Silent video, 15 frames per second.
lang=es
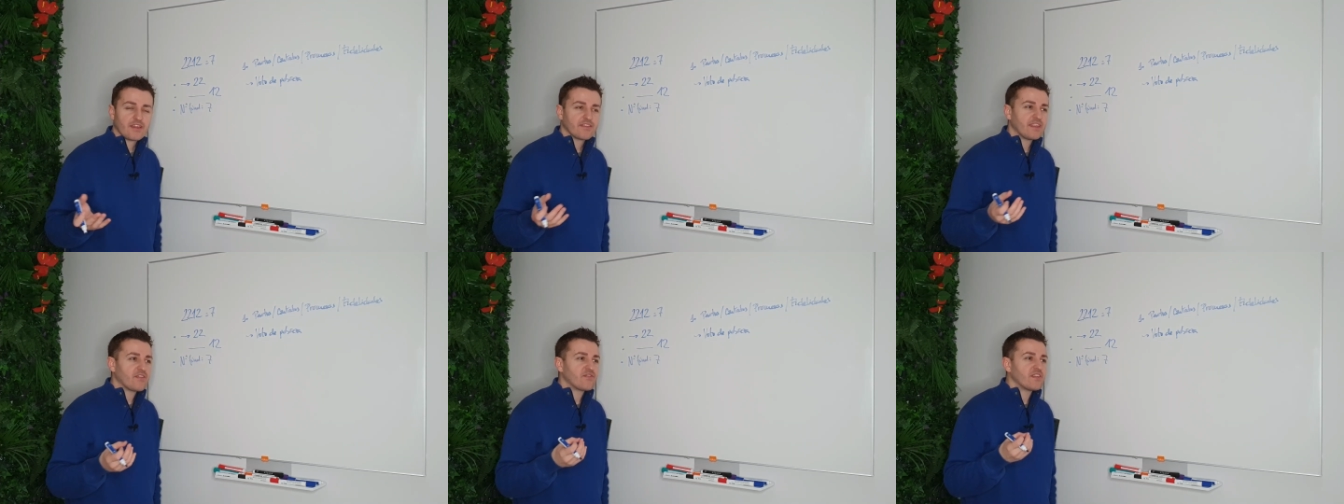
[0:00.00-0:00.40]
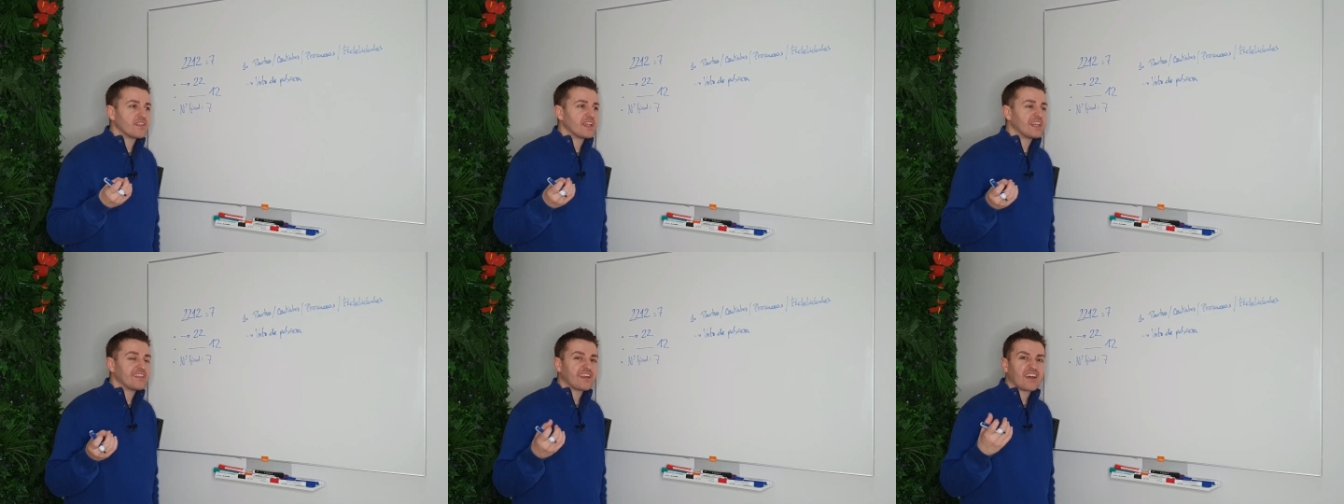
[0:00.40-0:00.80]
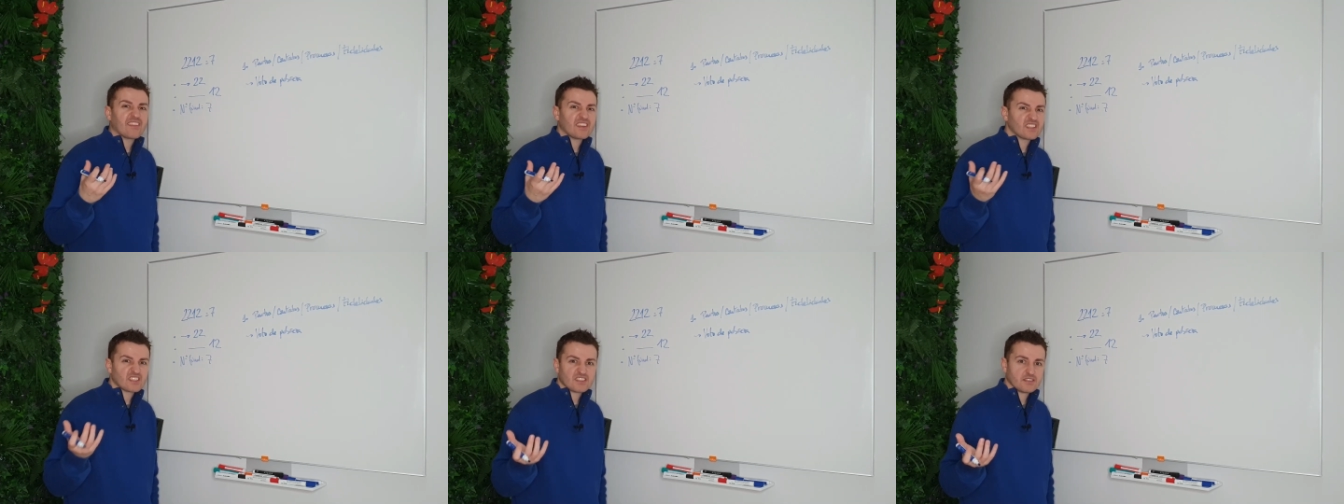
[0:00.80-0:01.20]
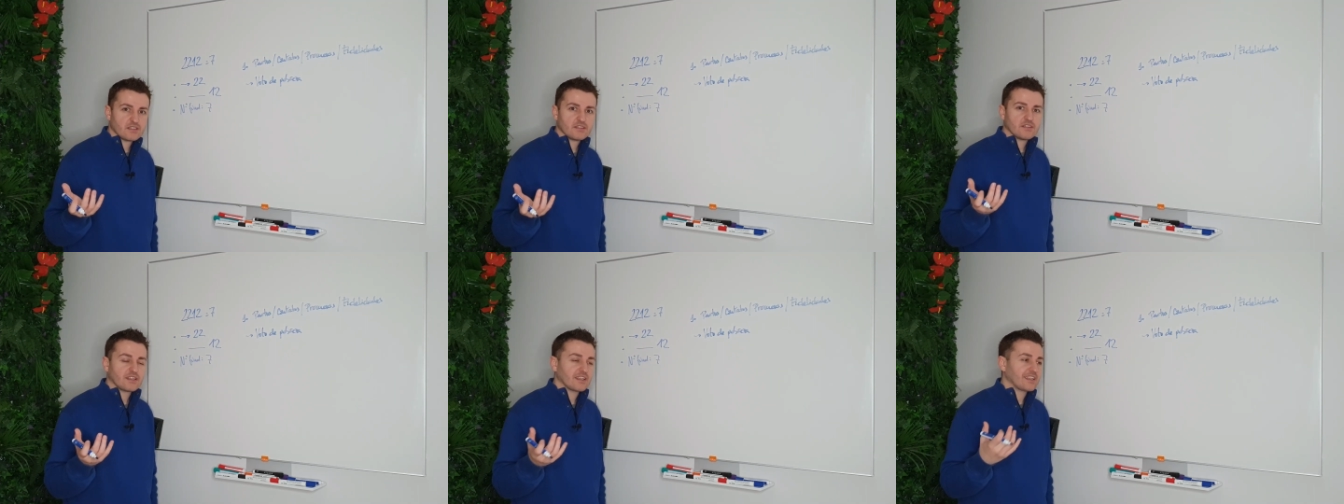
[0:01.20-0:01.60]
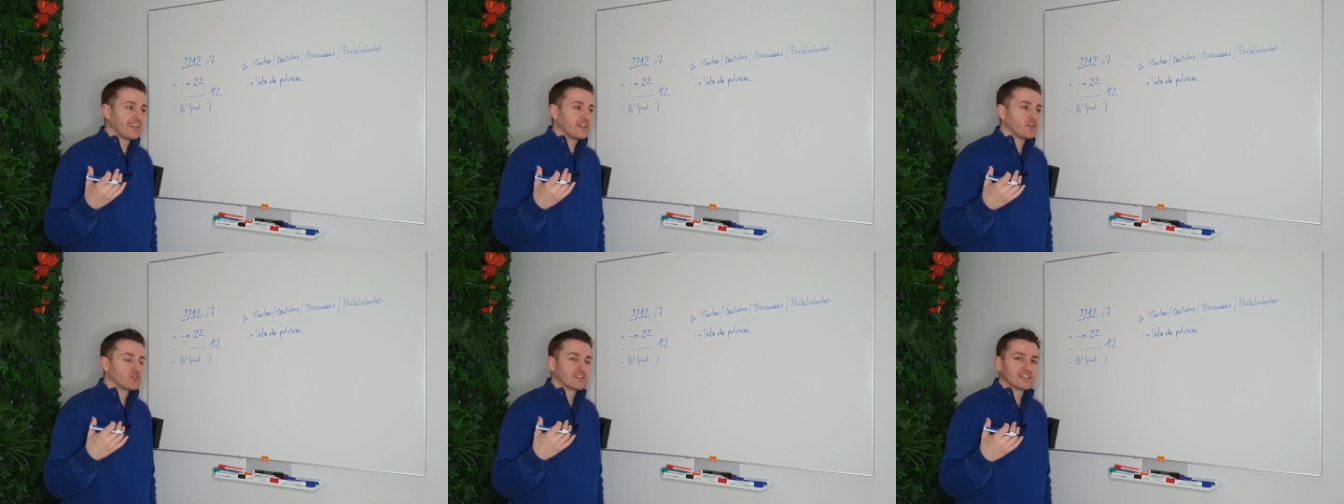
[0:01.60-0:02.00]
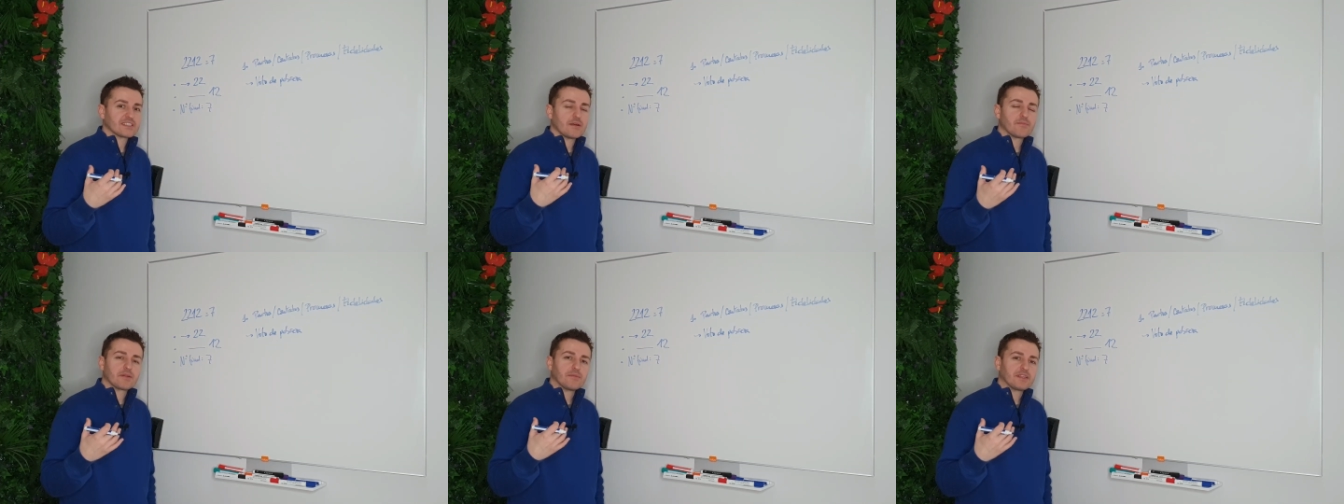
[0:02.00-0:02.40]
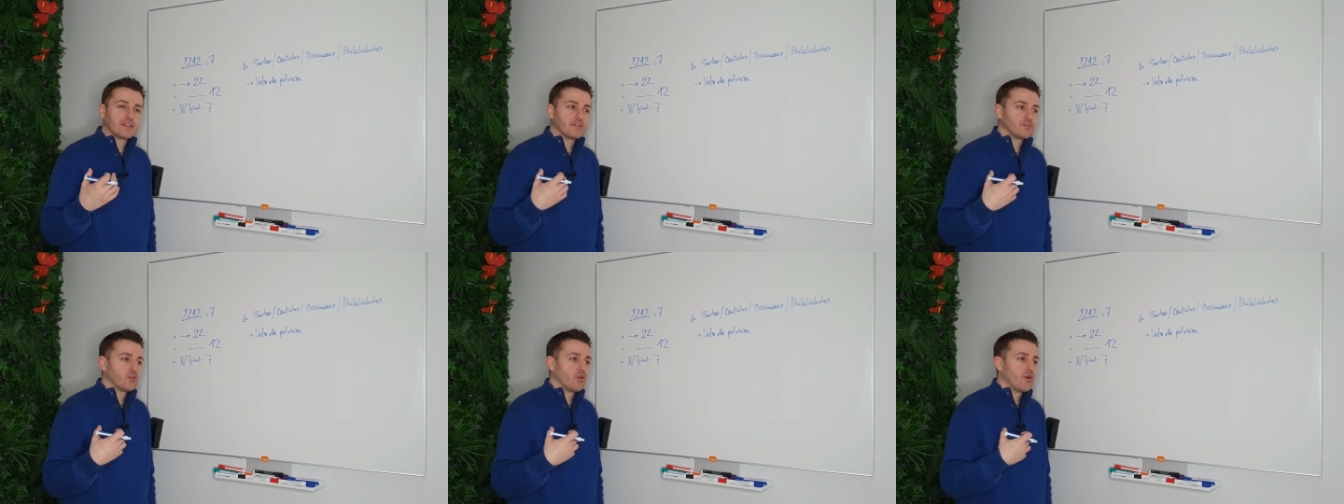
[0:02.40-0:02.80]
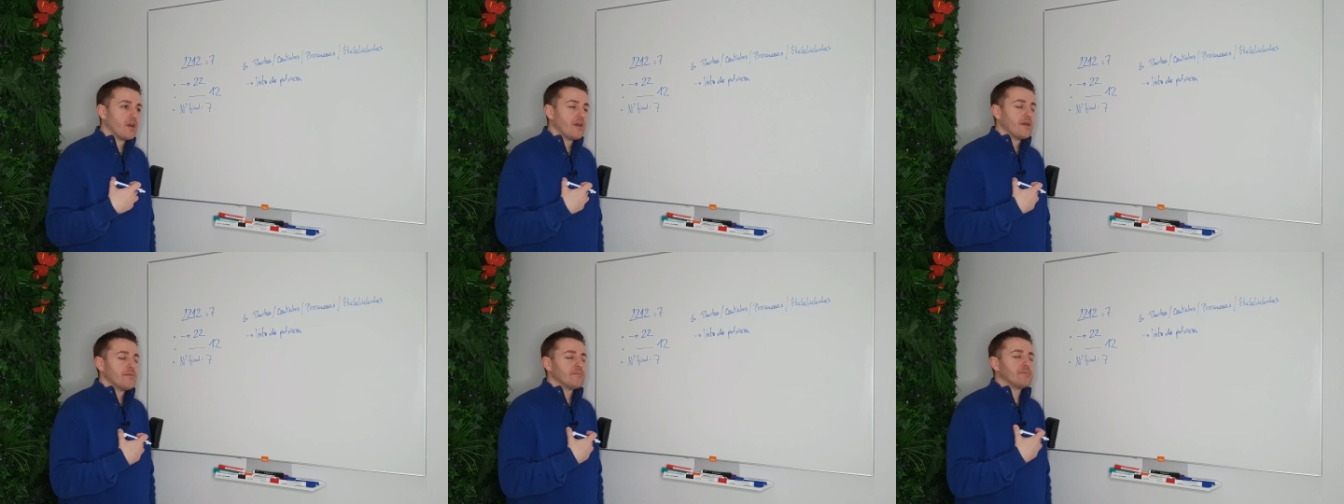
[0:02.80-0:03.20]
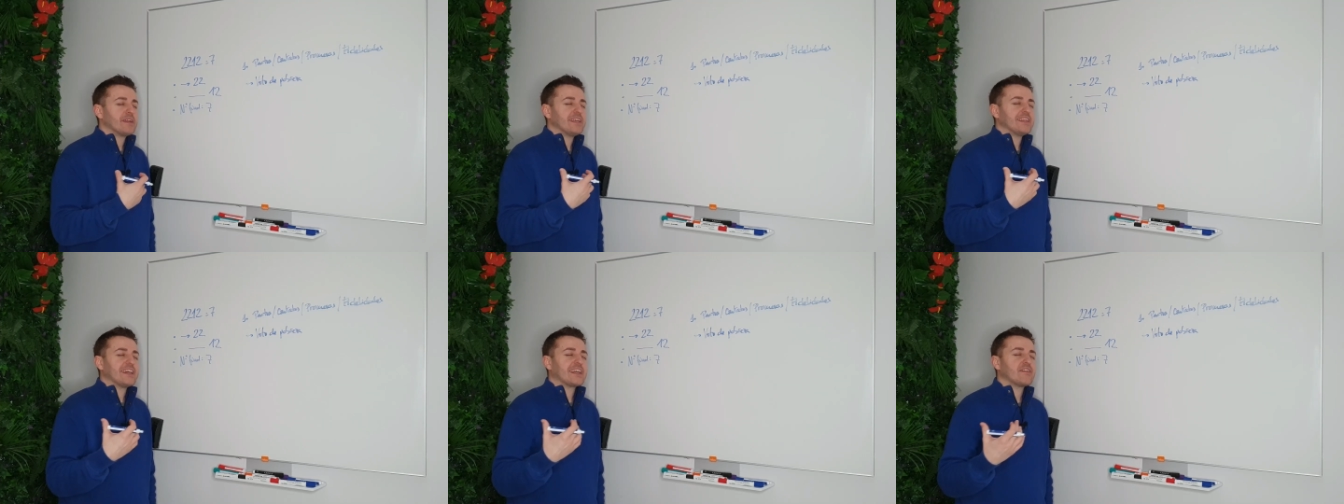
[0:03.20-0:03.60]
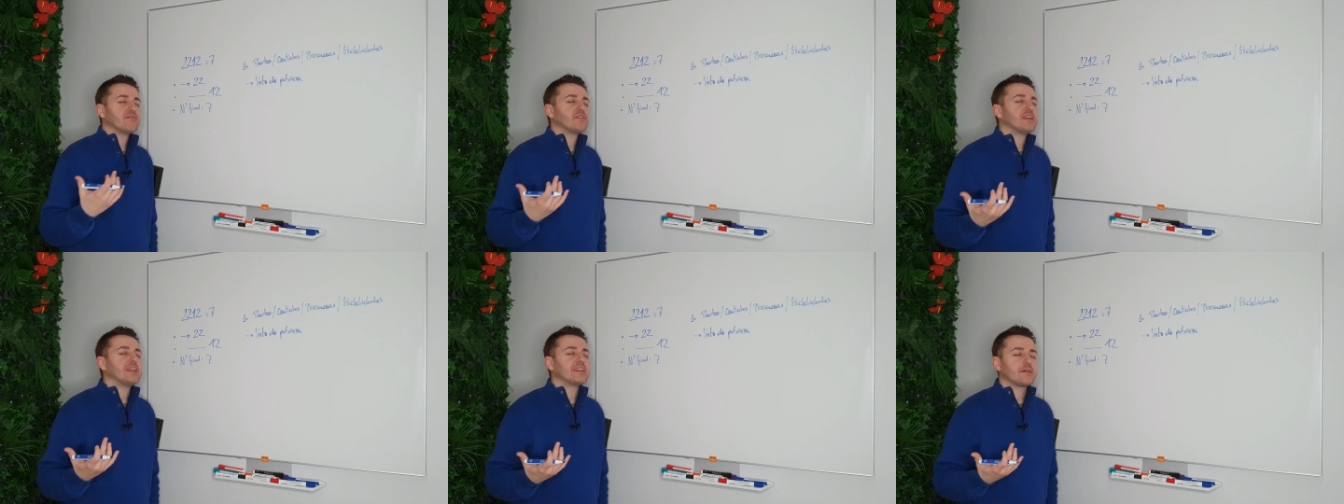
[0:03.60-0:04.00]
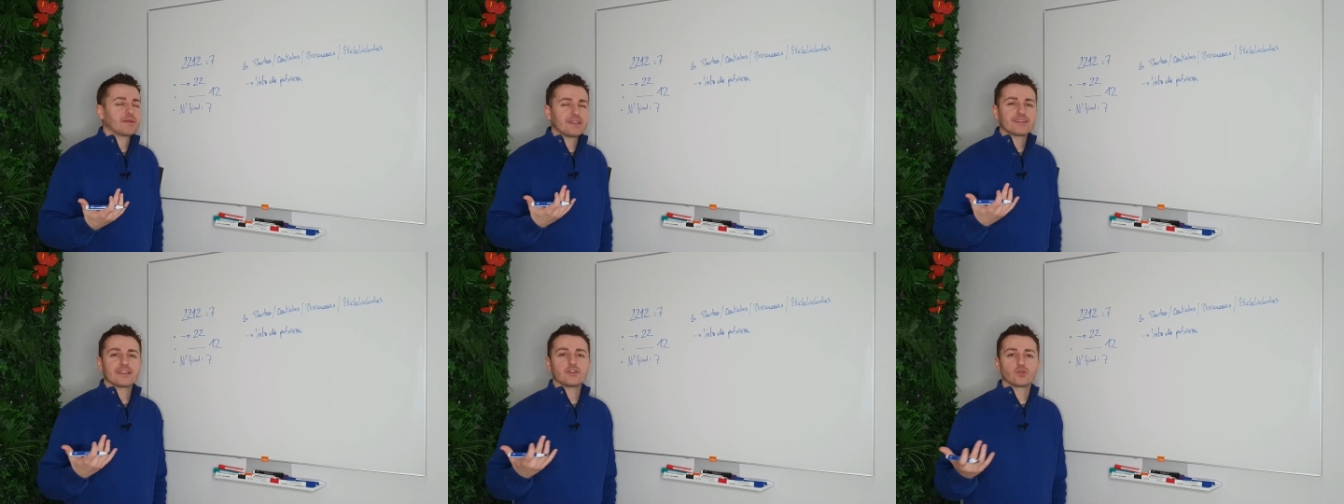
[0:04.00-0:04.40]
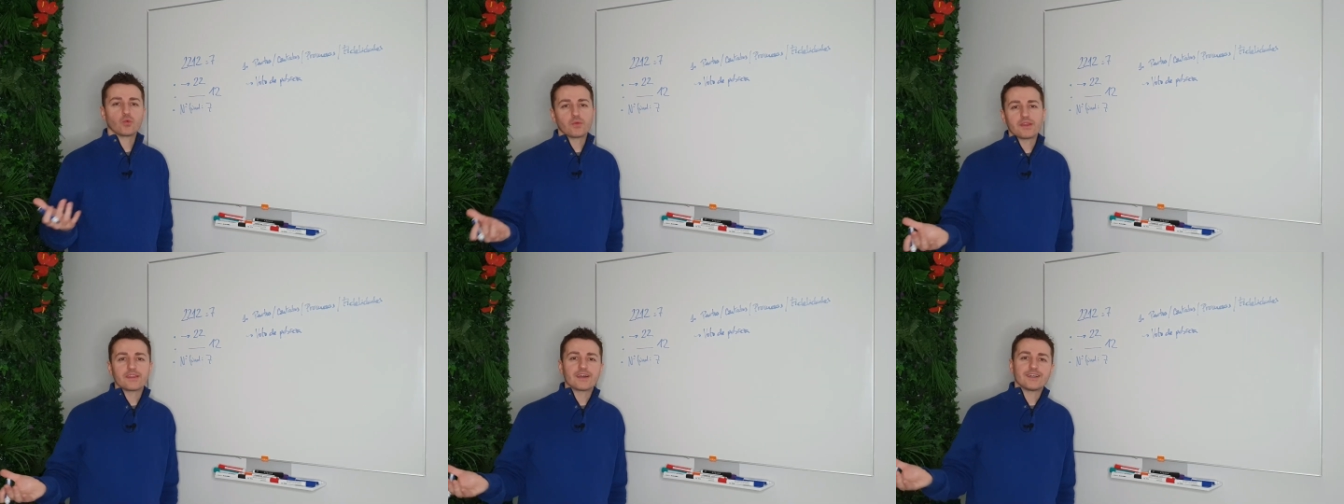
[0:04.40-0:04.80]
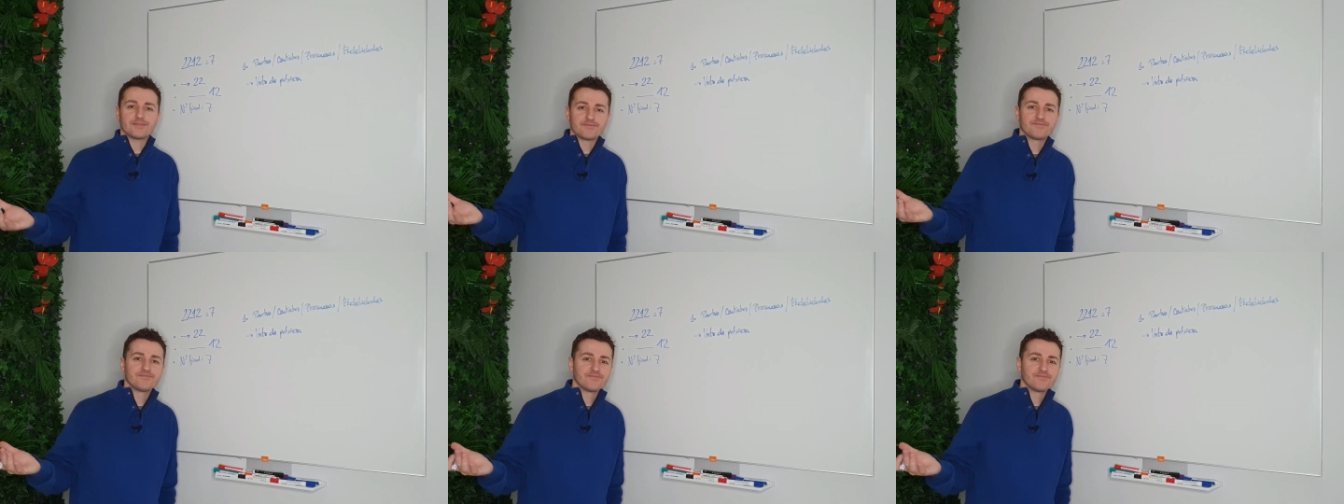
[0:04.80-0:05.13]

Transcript: de fidelidades que no te están permitiendo brillar infinitamente en tu vida.